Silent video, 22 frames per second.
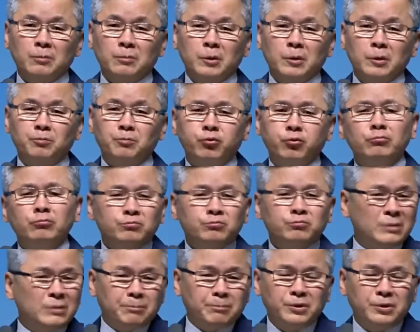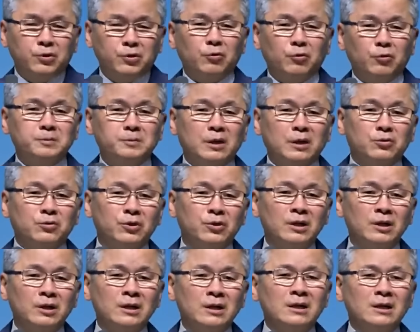뭐 품나 필요
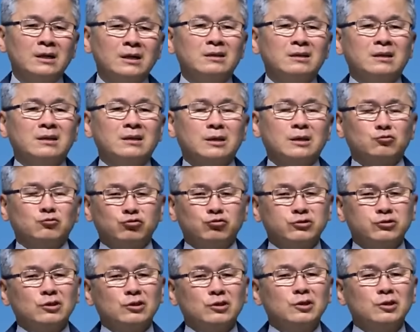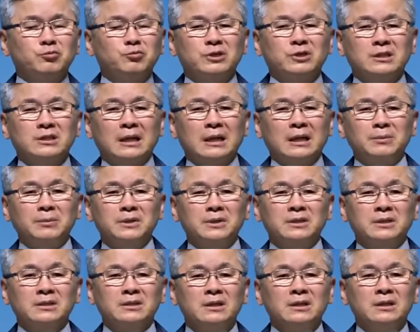없다고 이렇게 투정을
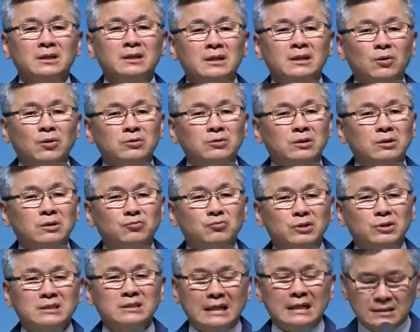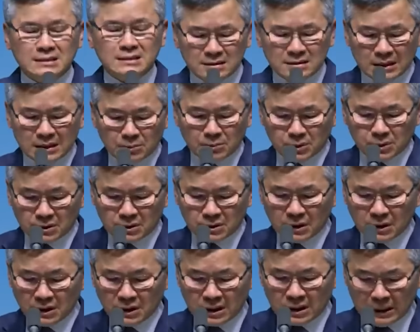부린다면 오늘 우리 자신은
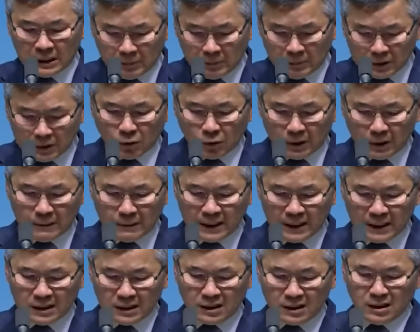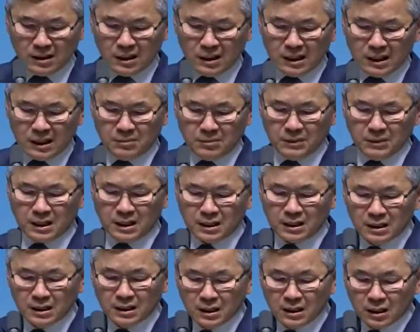한번 깊이 돌아봐야 되는 거
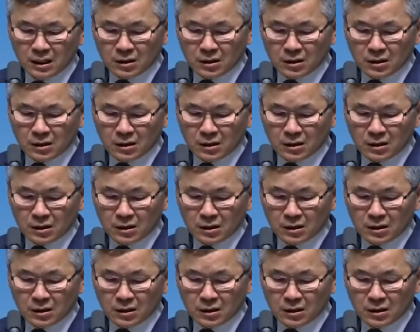아닙니까?